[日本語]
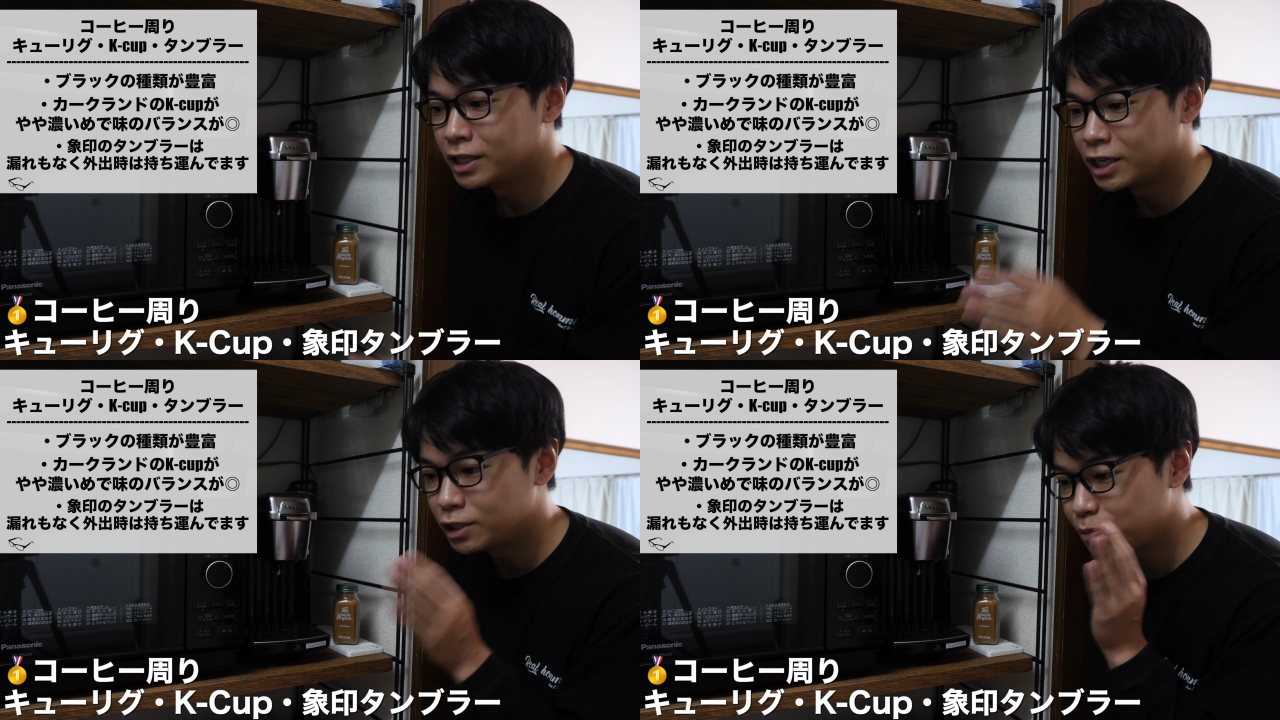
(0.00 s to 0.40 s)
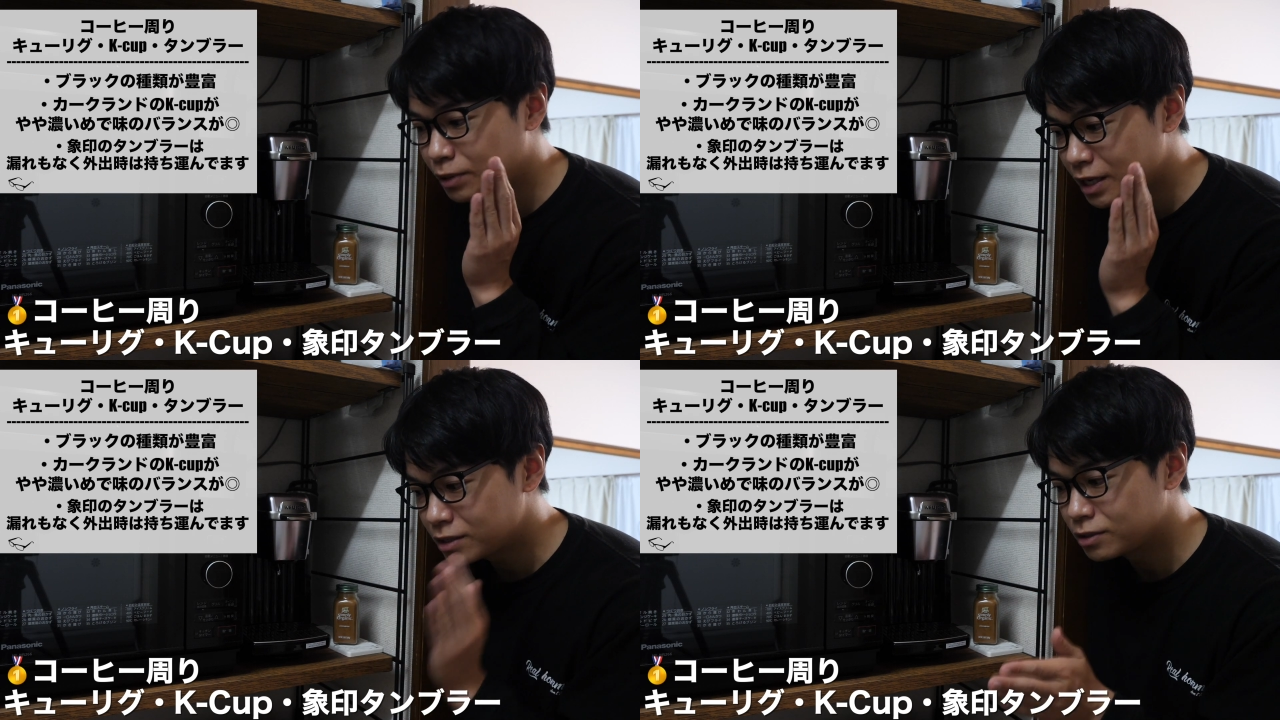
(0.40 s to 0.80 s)

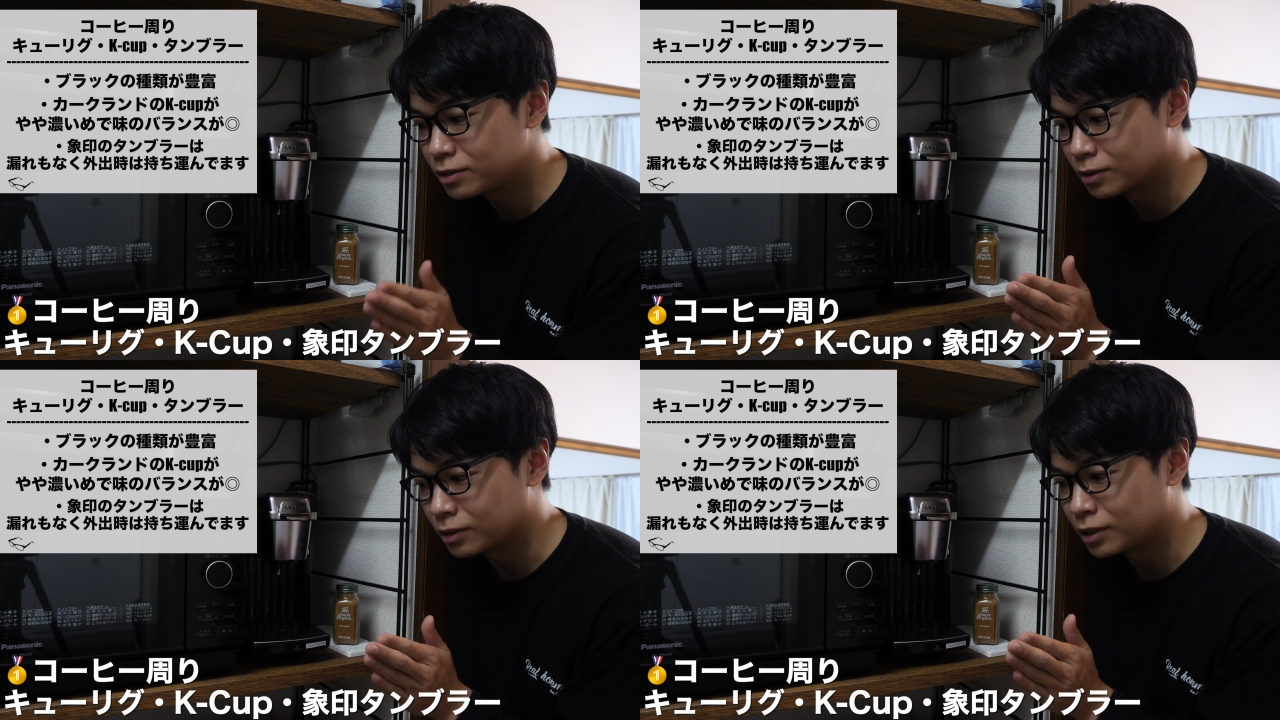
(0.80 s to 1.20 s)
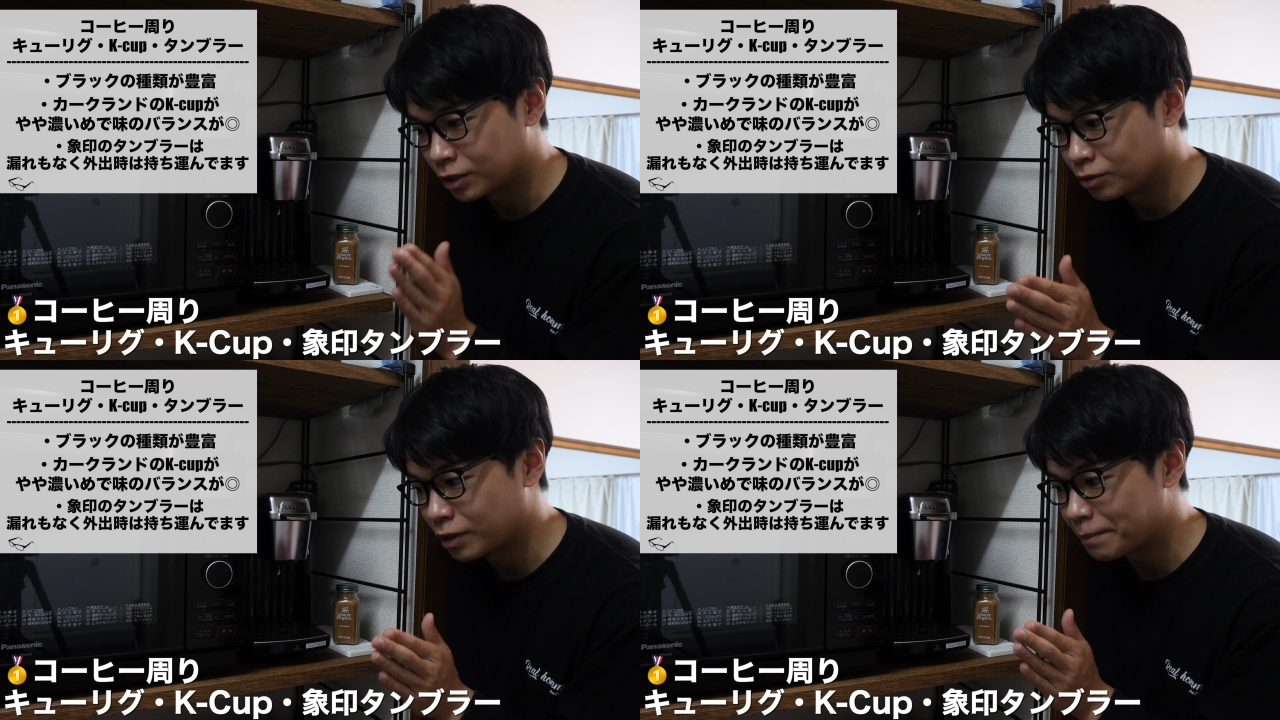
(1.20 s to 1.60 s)
ネスプレッソだ
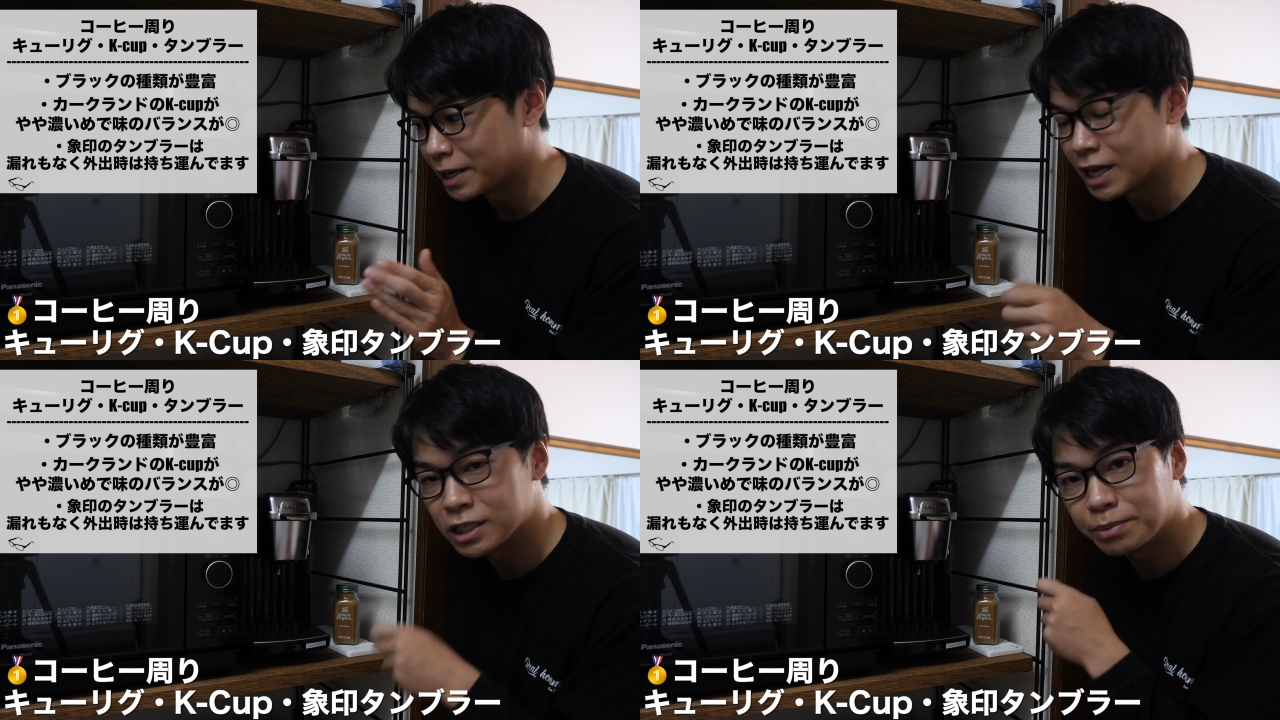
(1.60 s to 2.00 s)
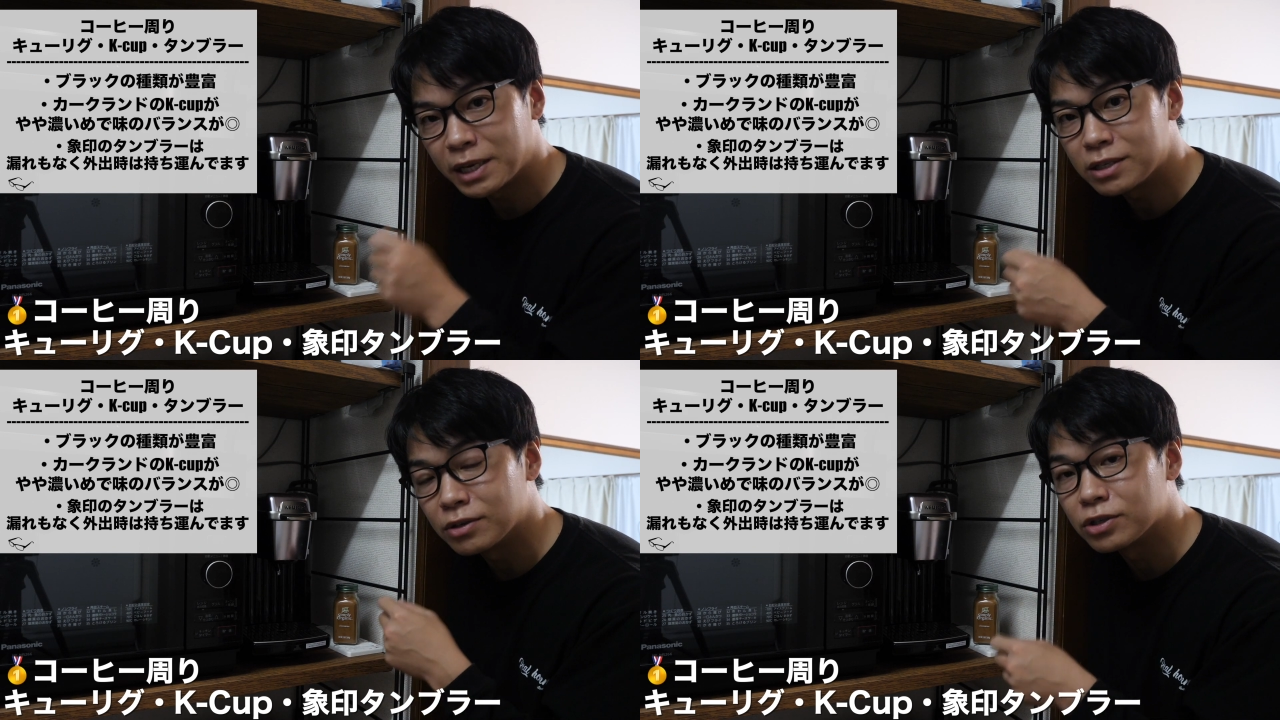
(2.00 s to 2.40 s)
とやっぱり
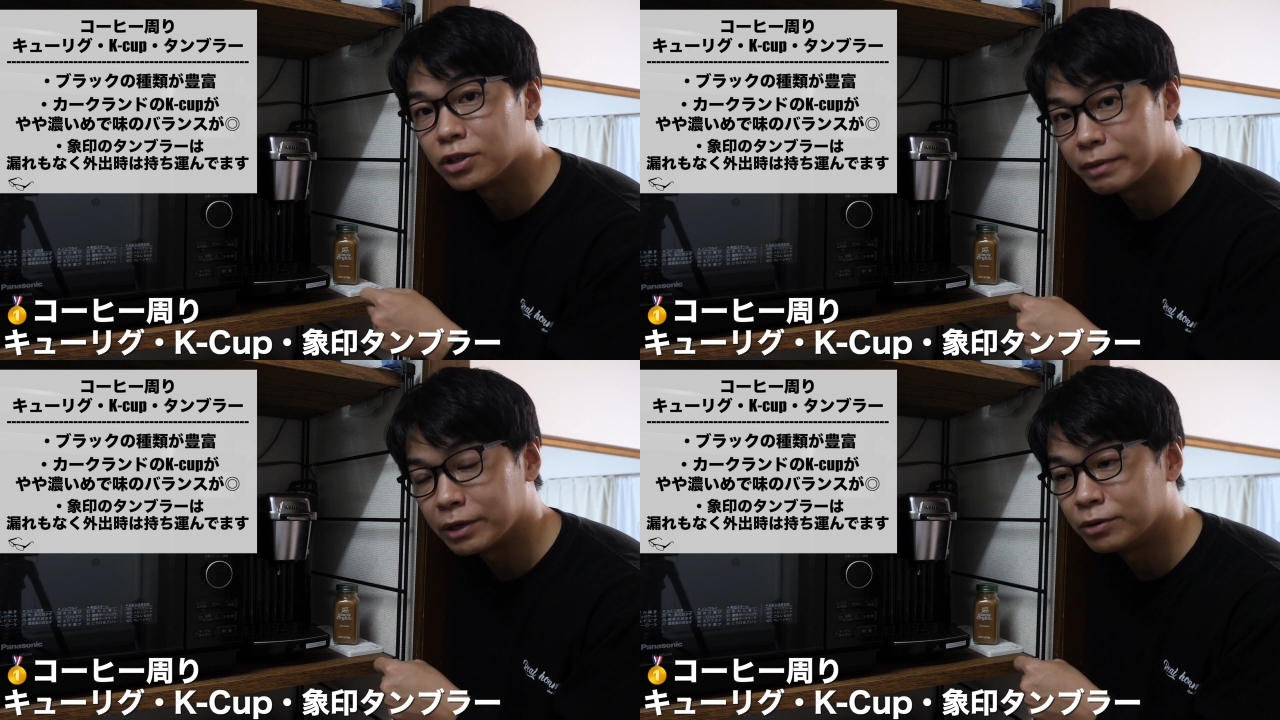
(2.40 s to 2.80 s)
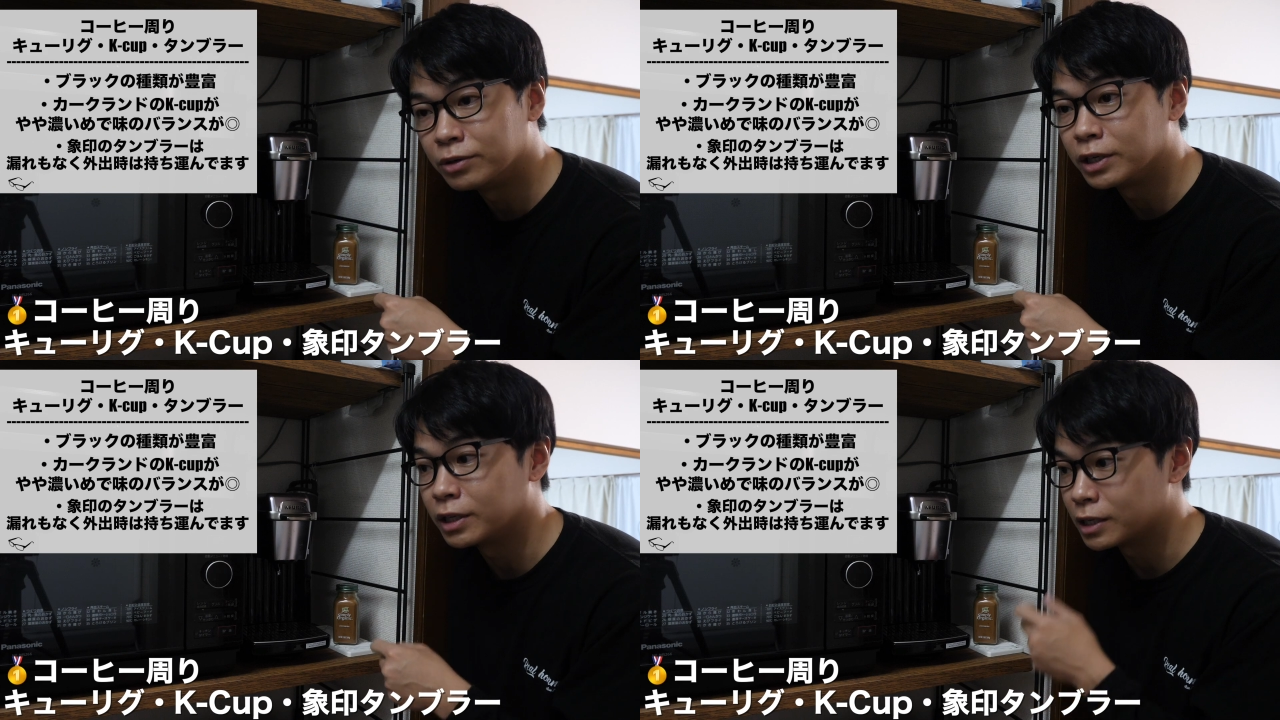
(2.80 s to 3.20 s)
エスプレッソの種類が
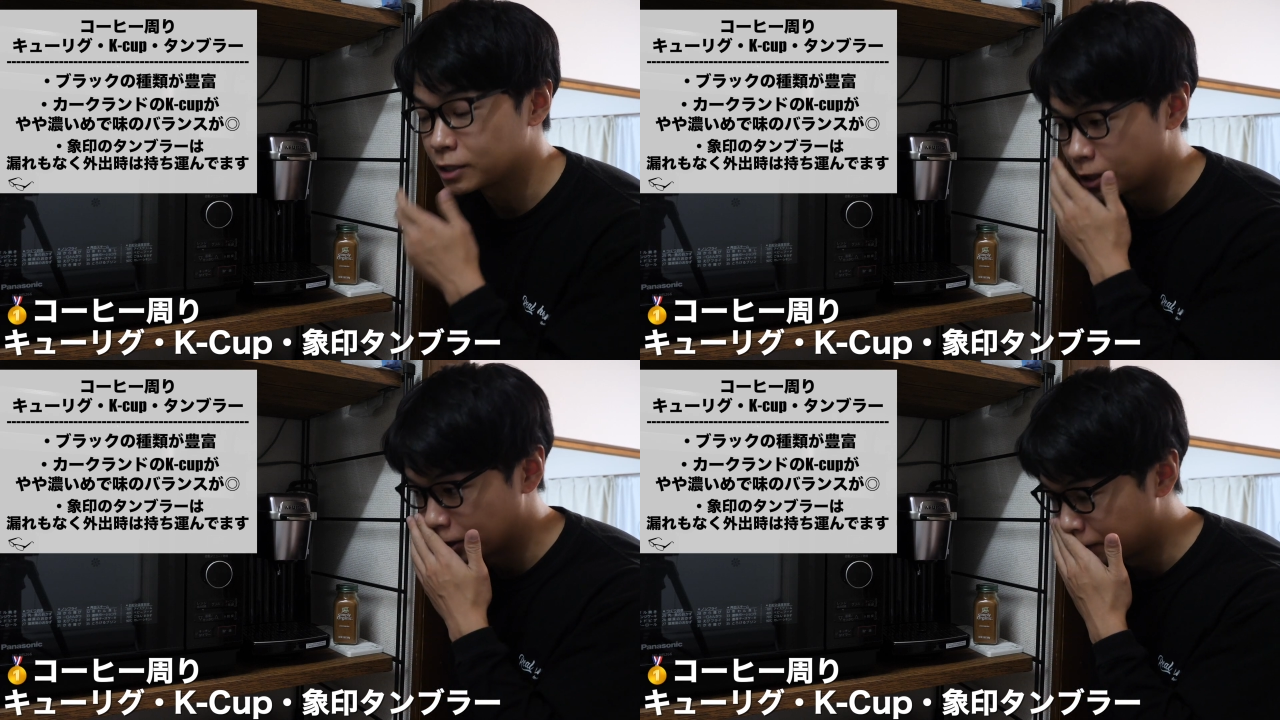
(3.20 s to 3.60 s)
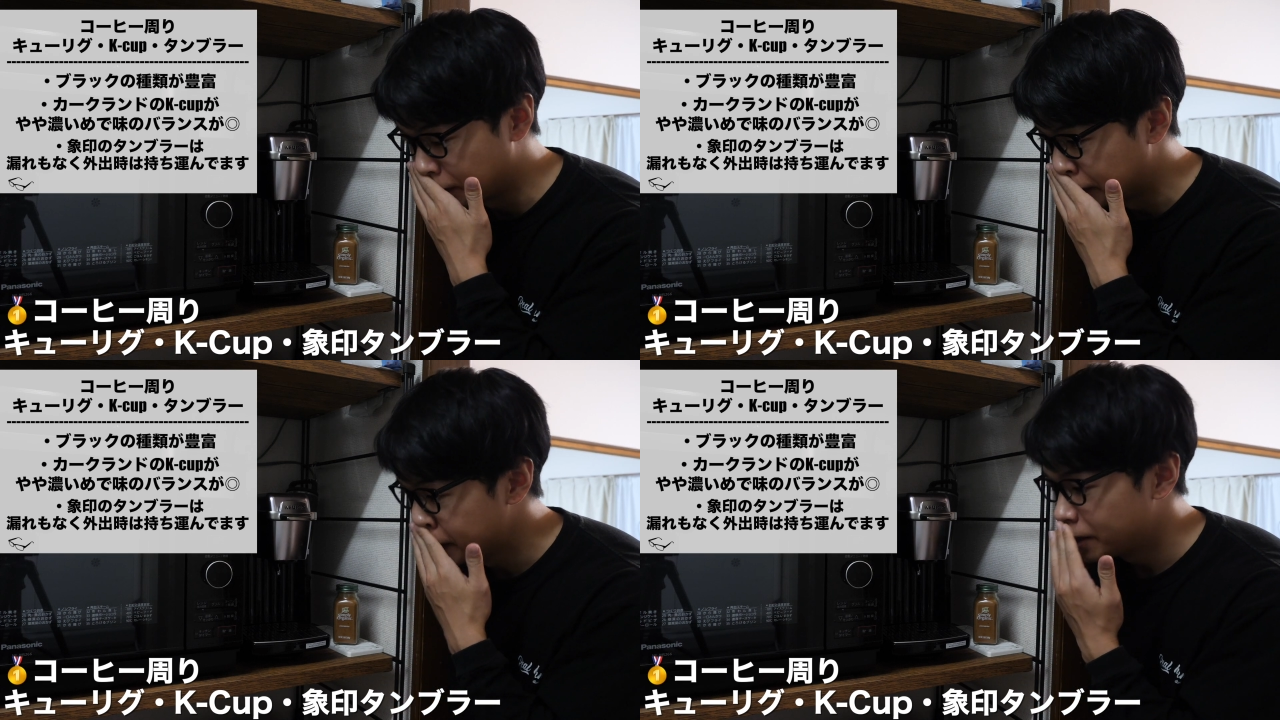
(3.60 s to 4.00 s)
多いんですけれども、